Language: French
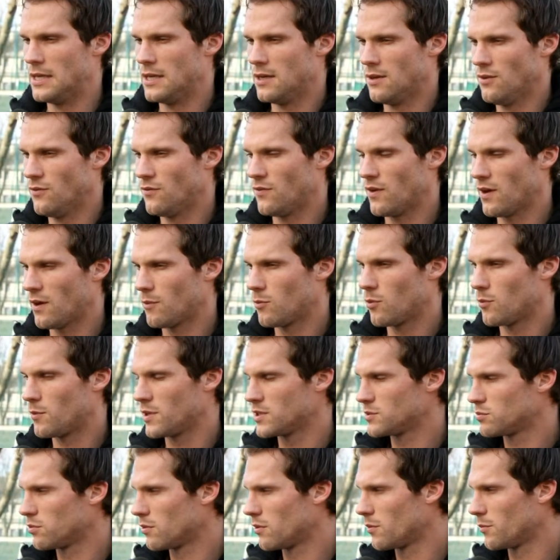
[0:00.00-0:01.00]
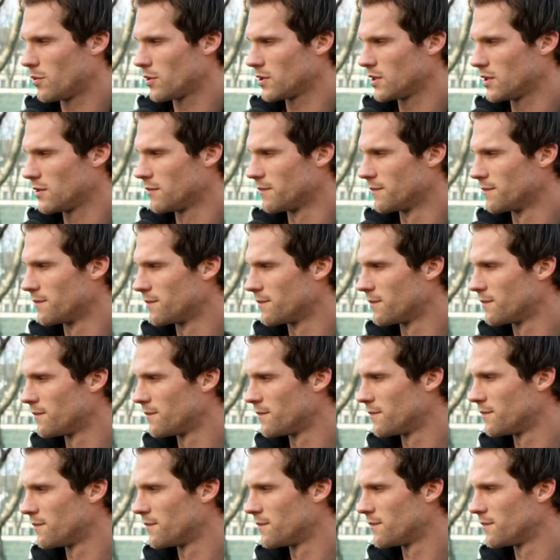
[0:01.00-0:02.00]
faire un bon match pour l'emporter.
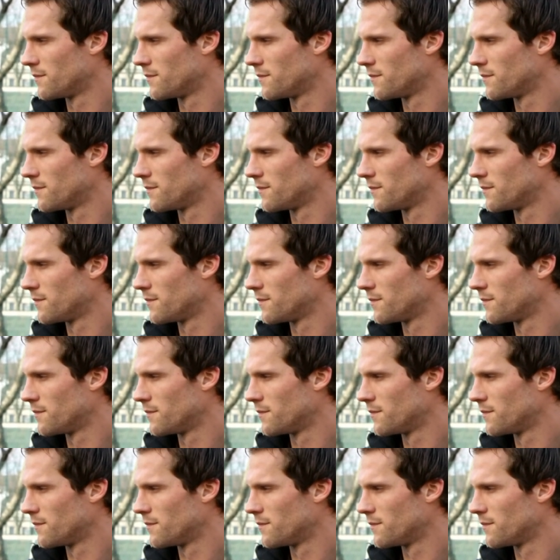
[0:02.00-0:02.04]
au